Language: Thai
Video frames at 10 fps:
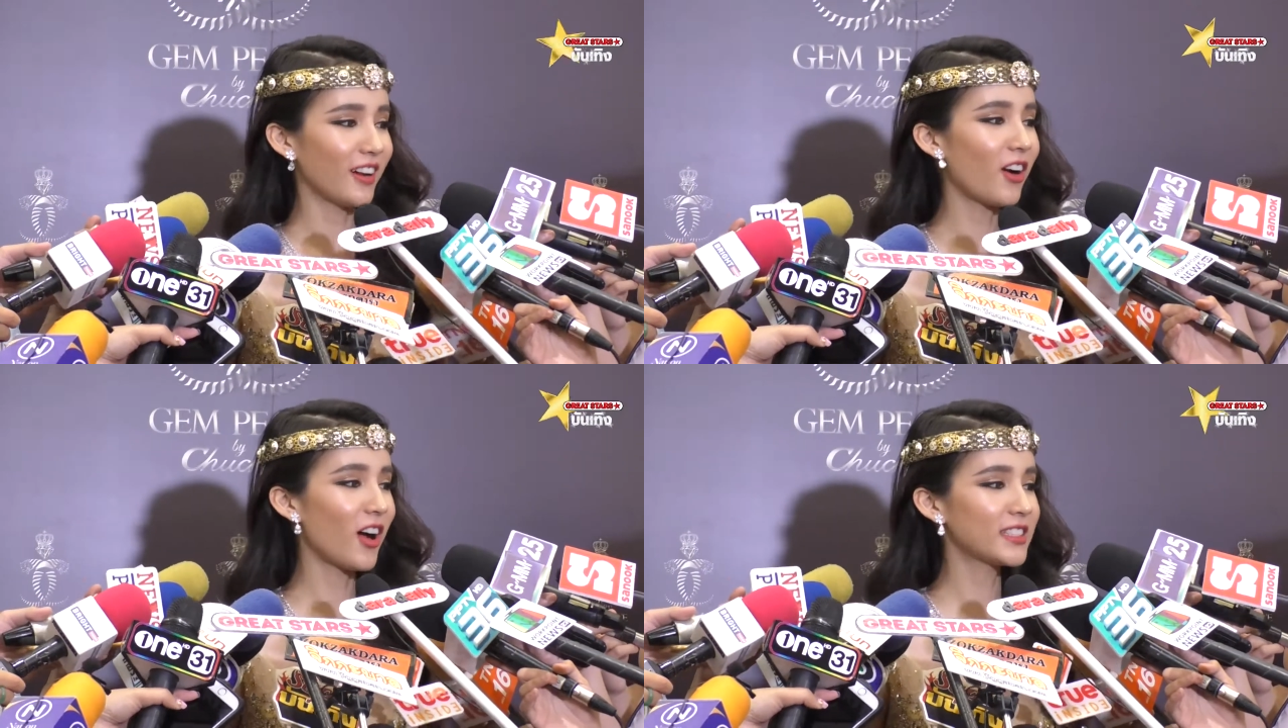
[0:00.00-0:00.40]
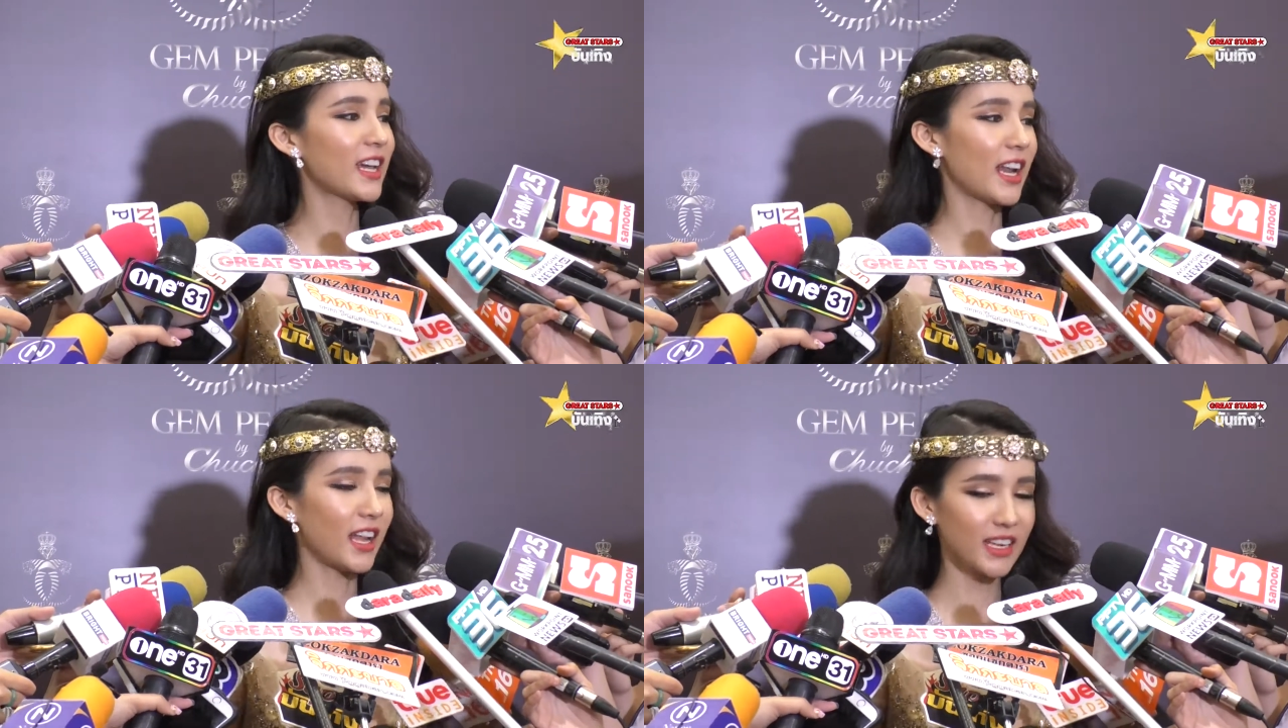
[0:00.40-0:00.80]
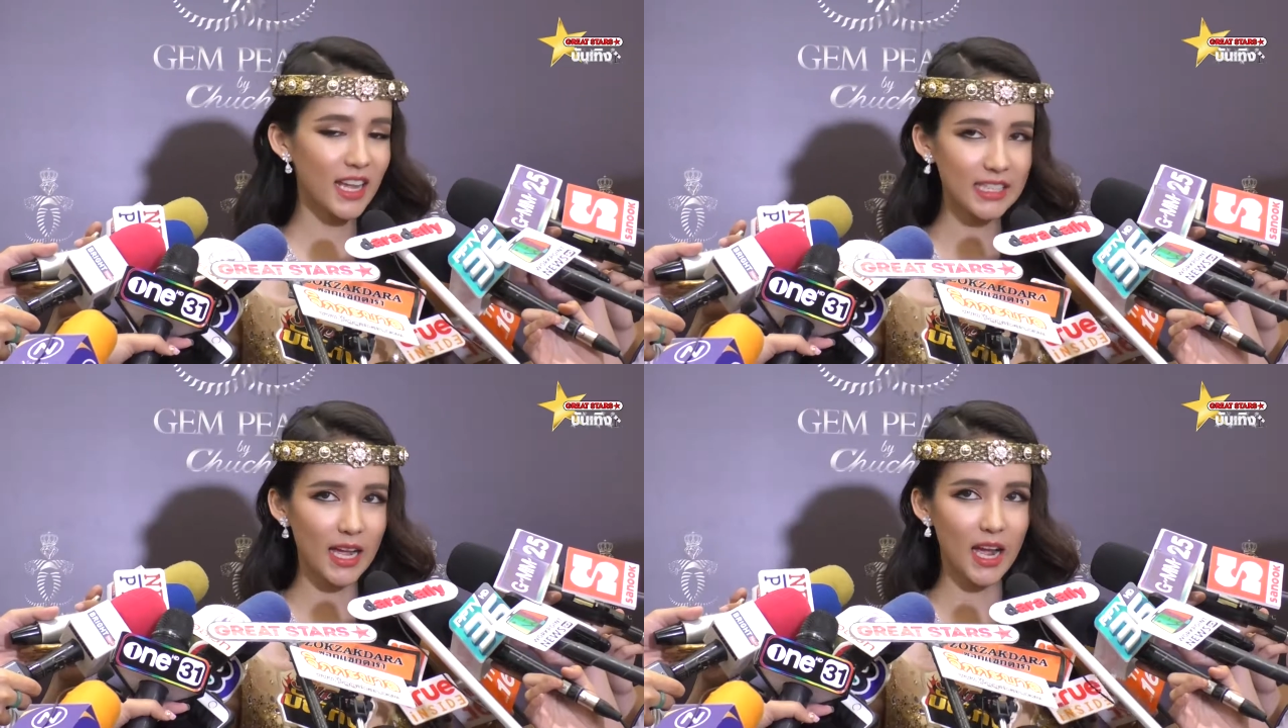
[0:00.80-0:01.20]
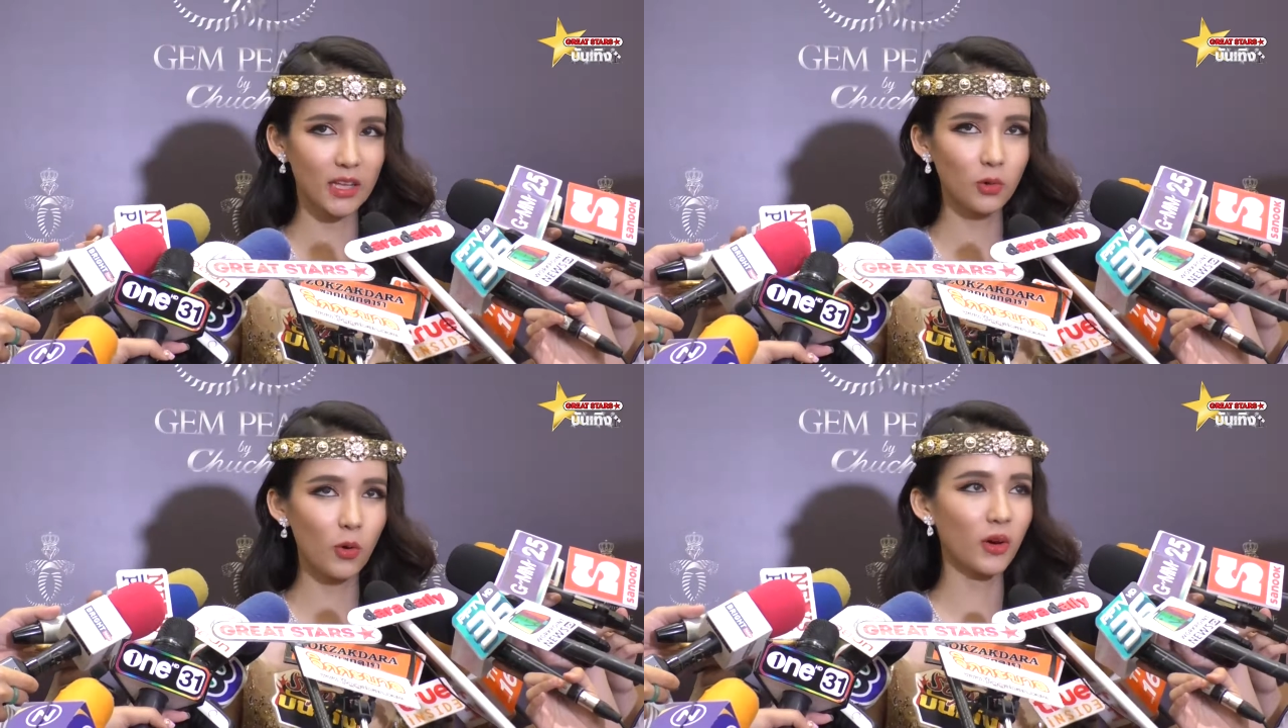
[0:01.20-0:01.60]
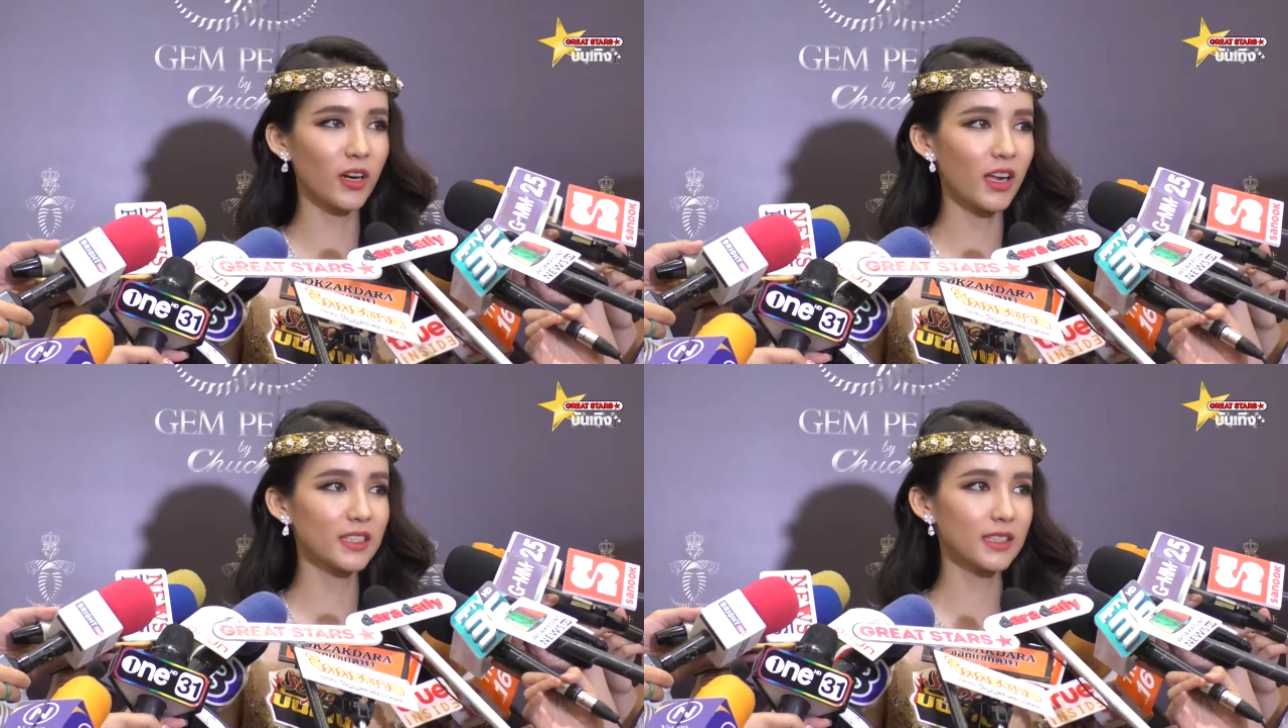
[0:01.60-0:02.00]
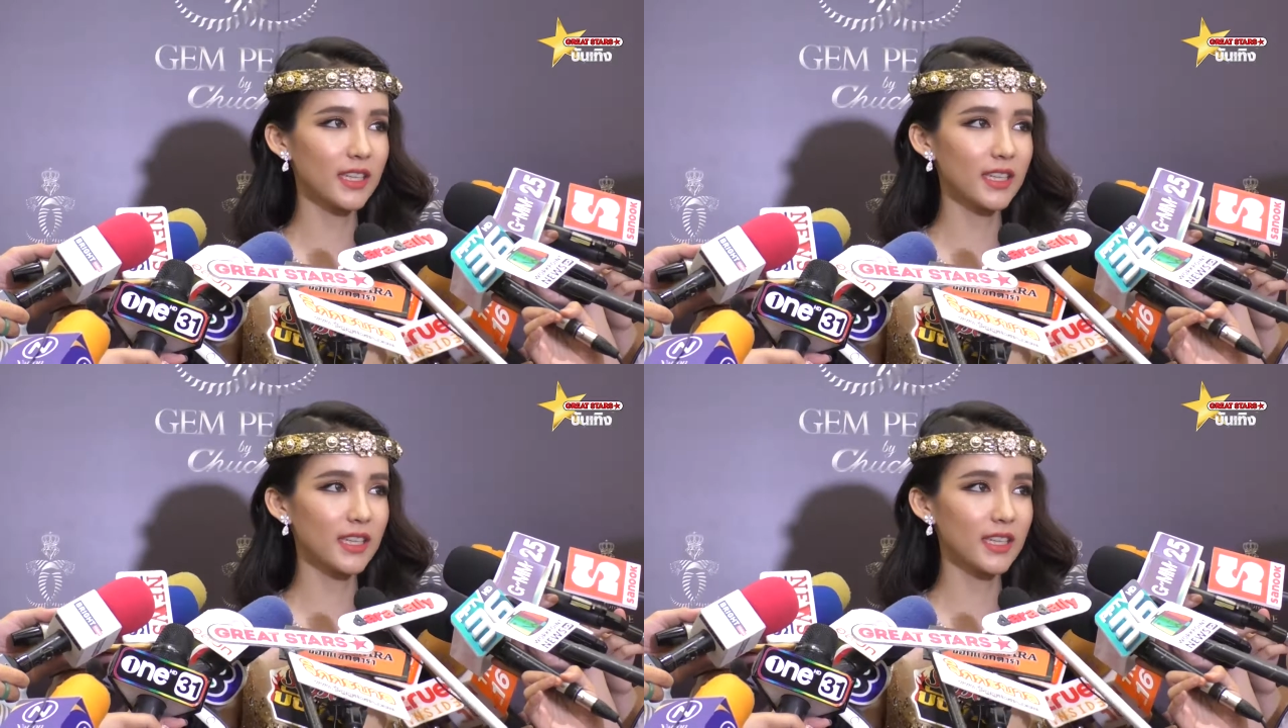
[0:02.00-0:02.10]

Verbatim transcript: ก็เข้าใจน่าจะทุกคนก็